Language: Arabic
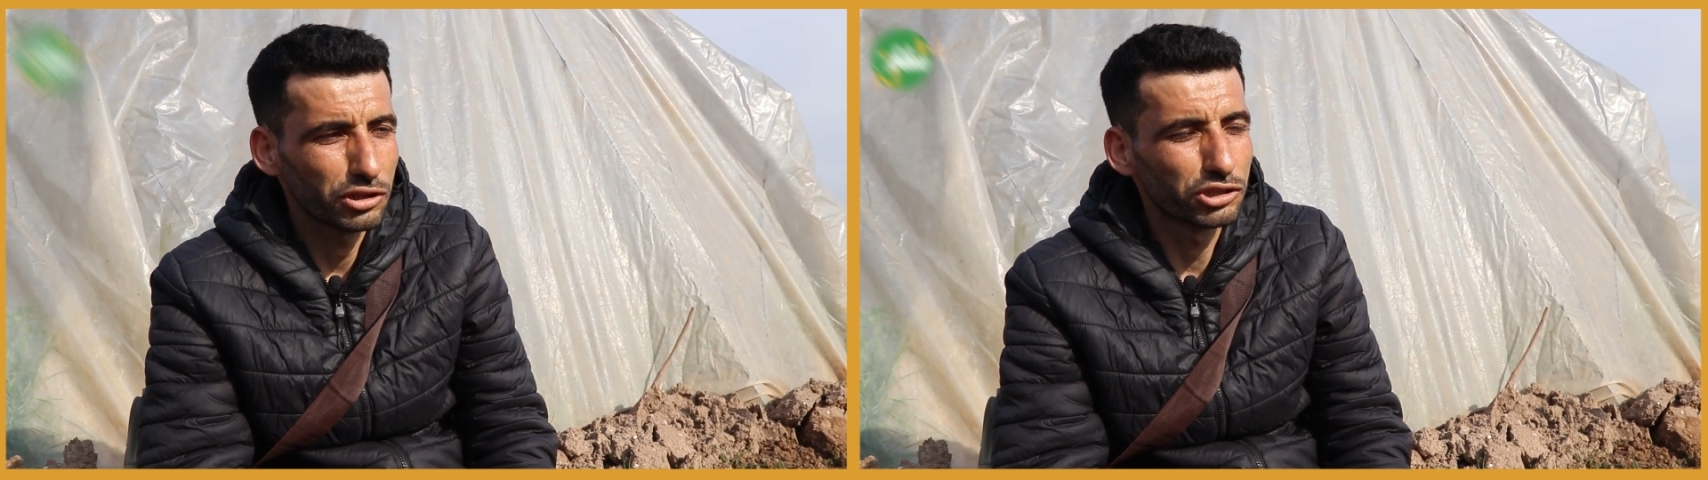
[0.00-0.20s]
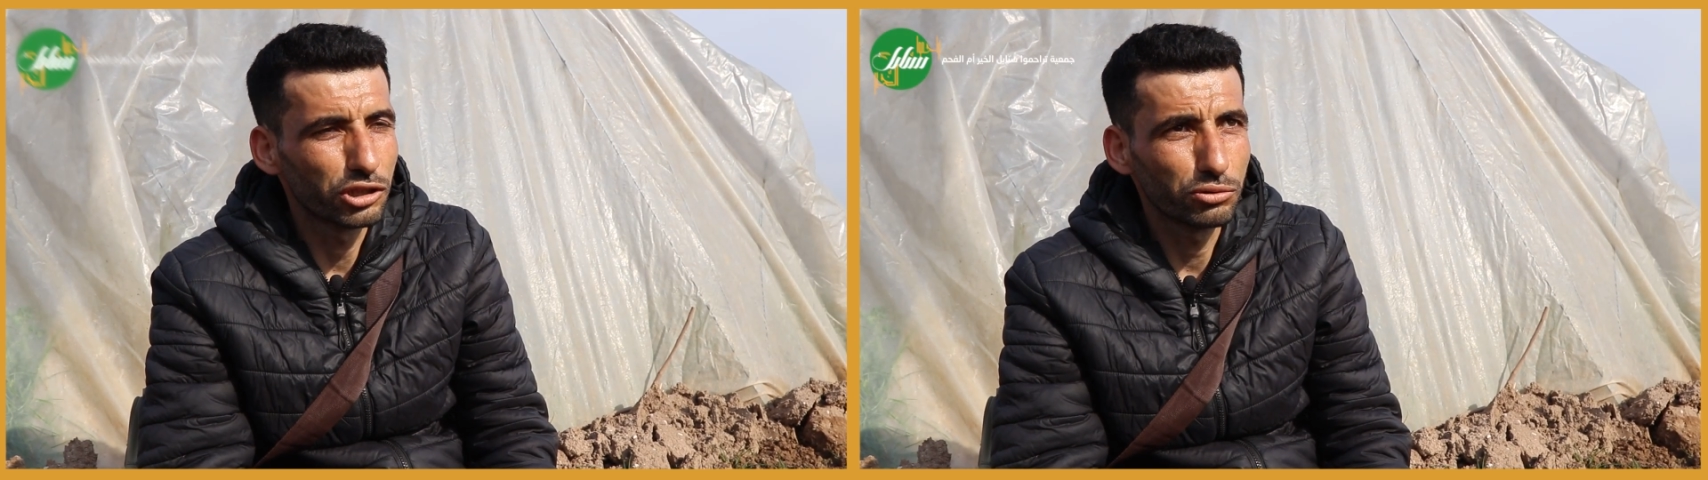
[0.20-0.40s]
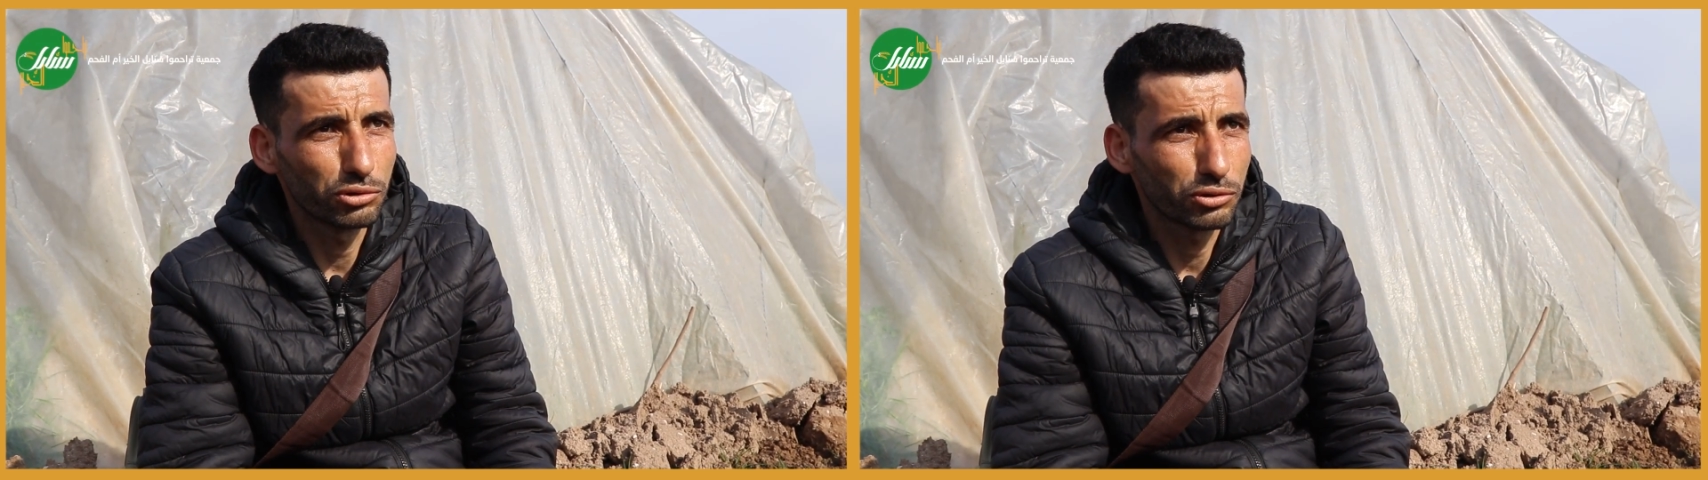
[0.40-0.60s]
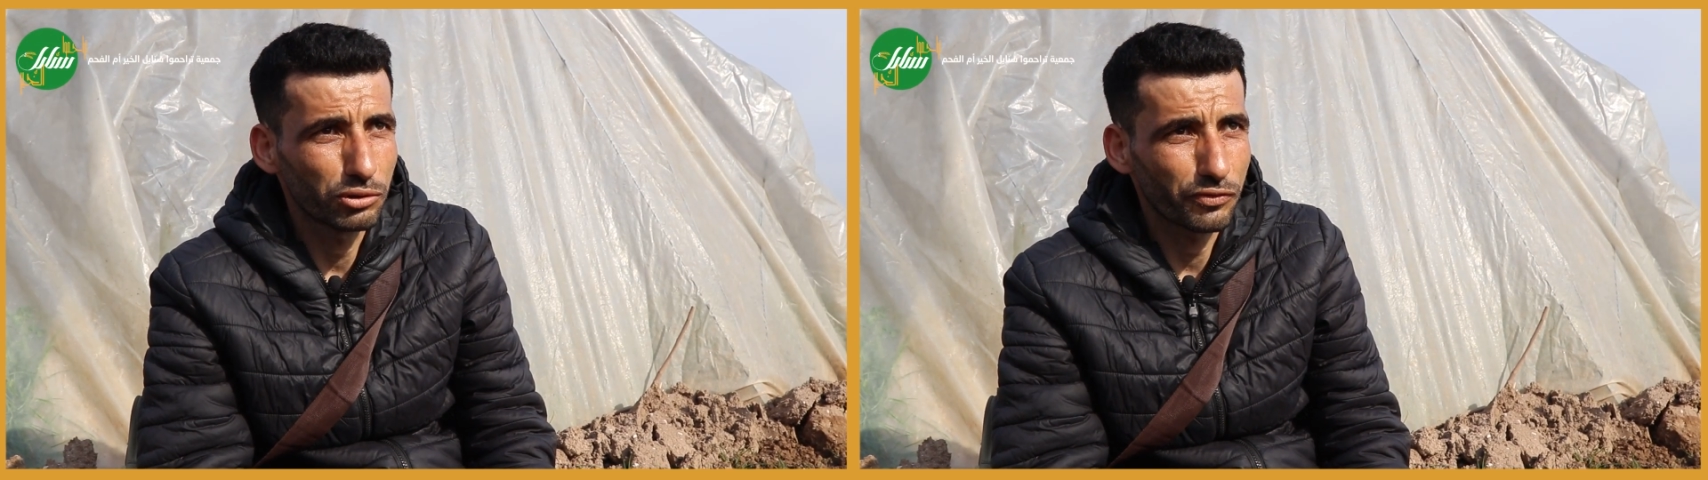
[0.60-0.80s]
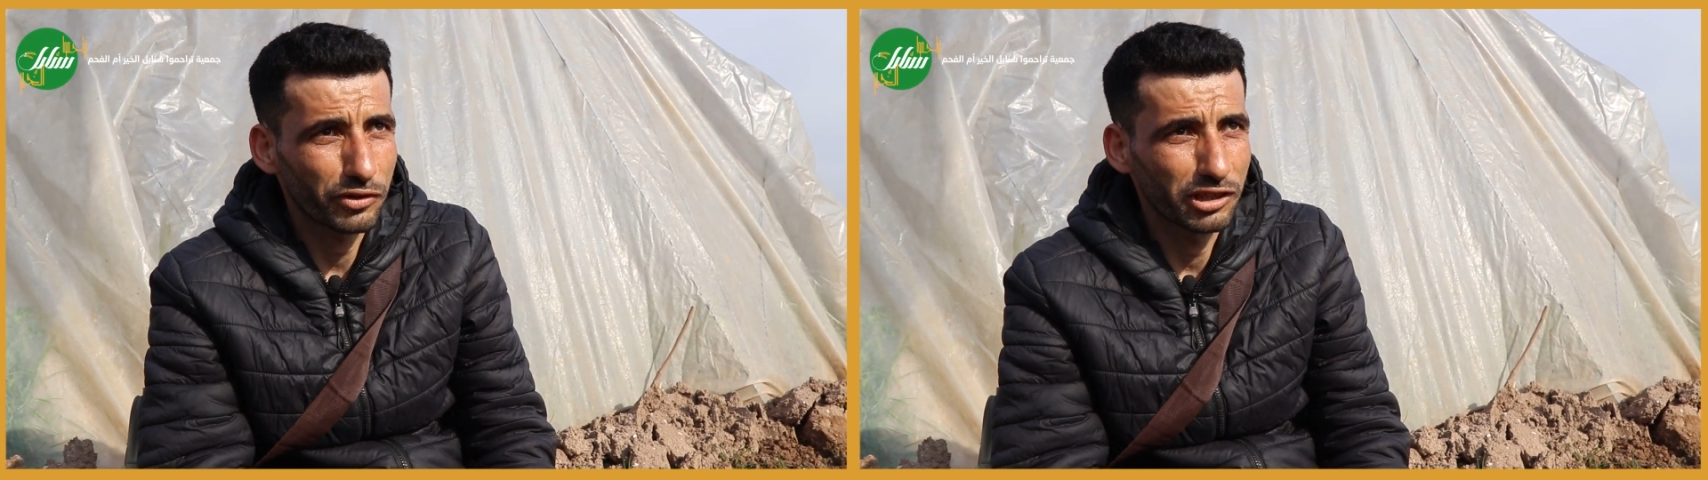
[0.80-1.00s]
اجى هو
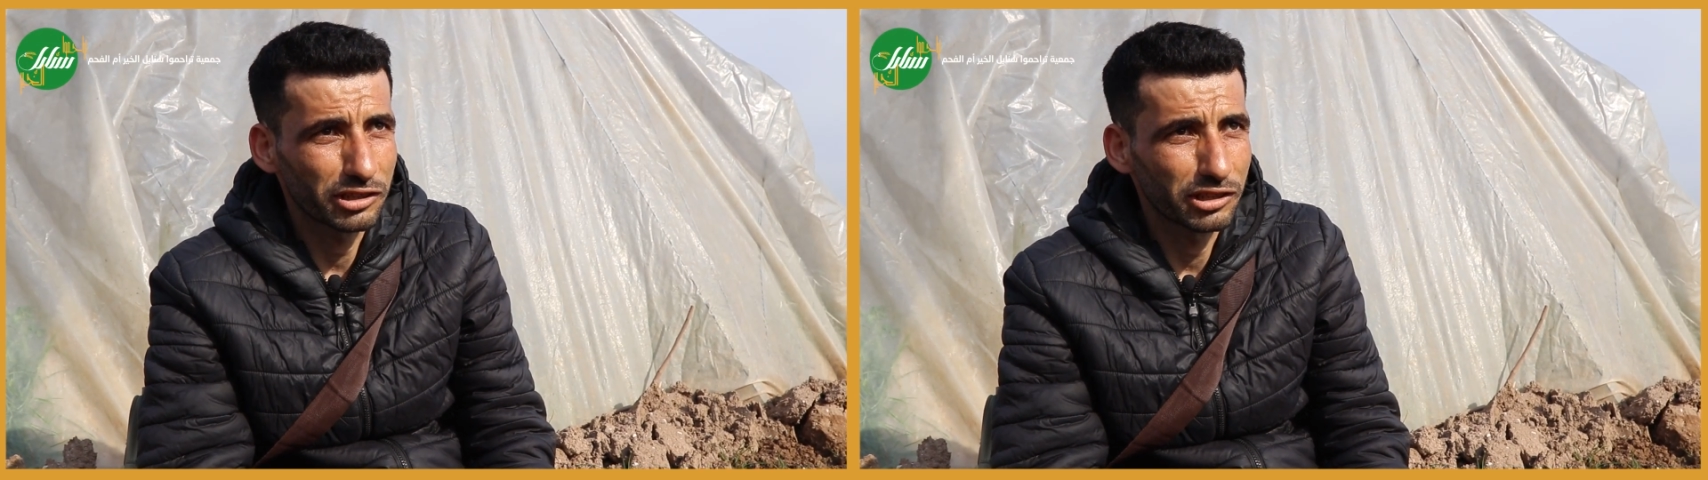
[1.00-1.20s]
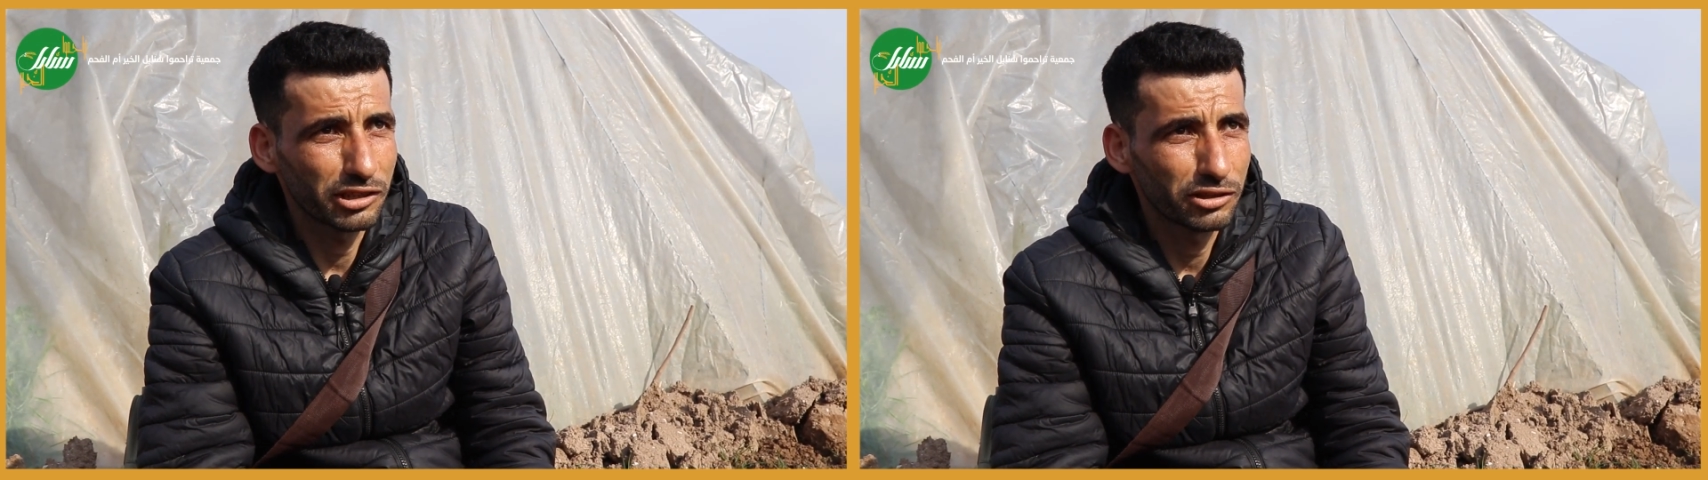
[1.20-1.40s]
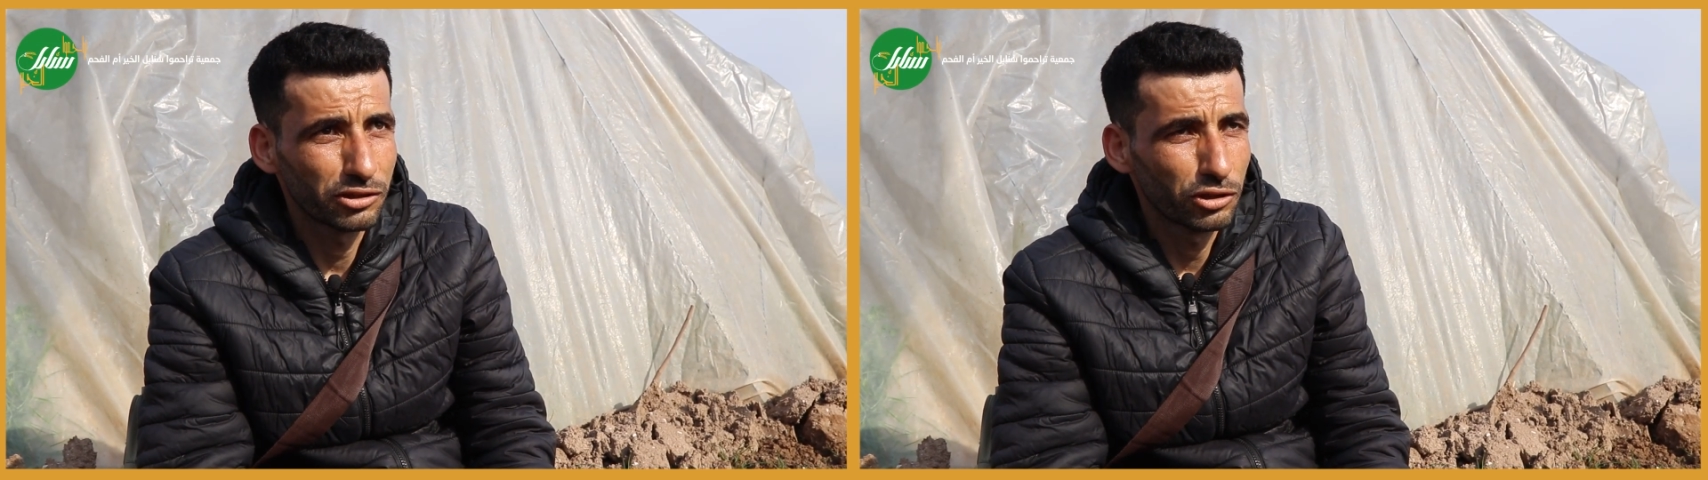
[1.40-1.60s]
ورفقاته